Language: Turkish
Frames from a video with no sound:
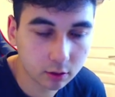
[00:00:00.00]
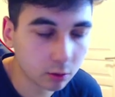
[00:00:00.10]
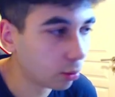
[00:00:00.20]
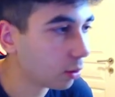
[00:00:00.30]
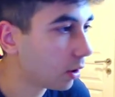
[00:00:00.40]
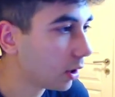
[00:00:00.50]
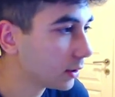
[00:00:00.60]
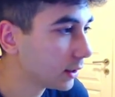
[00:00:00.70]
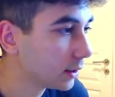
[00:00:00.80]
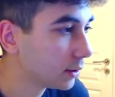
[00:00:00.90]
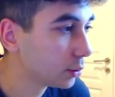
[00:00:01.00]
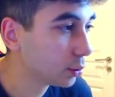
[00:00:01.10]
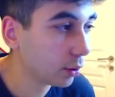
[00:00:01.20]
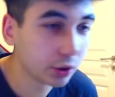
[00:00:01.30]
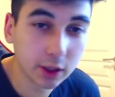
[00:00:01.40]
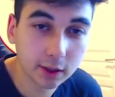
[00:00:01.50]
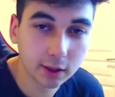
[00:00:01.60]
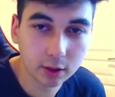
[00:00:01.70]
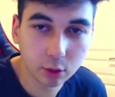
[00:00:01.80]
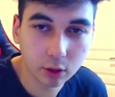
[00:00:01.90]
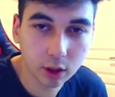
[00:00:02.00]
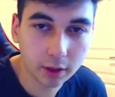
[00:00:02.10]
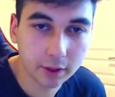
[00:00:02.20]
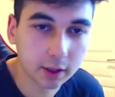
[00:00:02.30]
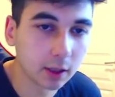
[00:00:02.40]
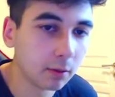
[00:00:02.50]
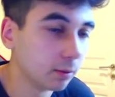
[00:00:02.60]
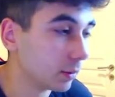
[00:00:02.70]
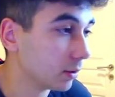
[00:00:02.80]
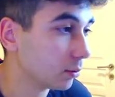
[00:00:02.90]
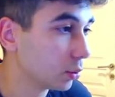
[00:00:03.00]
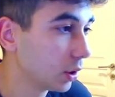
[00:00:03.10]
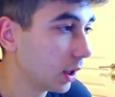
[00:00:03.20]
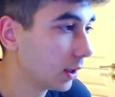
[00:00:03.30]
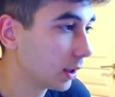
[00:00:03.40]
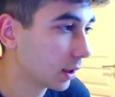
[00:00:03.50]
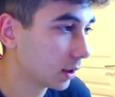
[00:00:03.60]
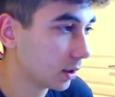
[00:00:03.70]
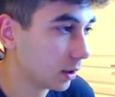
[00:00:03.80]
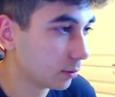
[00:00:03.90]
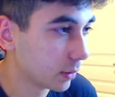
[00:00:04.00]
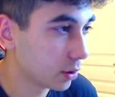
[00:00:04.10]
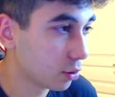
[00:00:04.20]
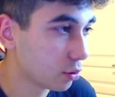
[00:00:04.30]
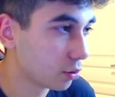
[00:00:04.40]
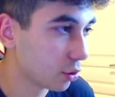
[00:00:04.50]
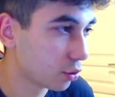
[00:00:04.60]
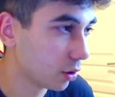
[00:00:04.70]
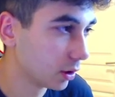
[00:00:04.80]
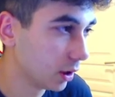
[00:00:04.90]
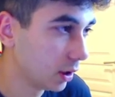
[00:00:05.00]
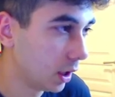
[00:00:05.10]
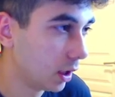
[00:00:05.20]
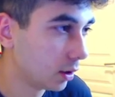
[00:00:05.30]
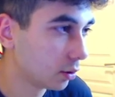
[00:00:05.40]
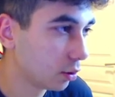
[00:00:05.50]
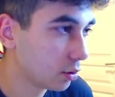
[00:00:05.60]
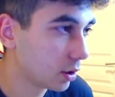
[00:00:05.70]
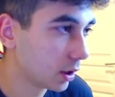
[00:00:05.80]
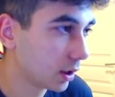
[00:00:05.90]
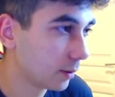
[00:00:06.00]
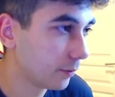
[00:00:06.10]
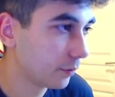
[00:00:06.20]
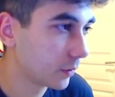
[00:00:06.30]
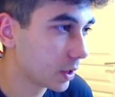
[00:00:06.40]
Oha ne diyor chat ne diyor ya var tamam mı? Bunu aldık. Masa üstünde şu anda. Dosya dedim.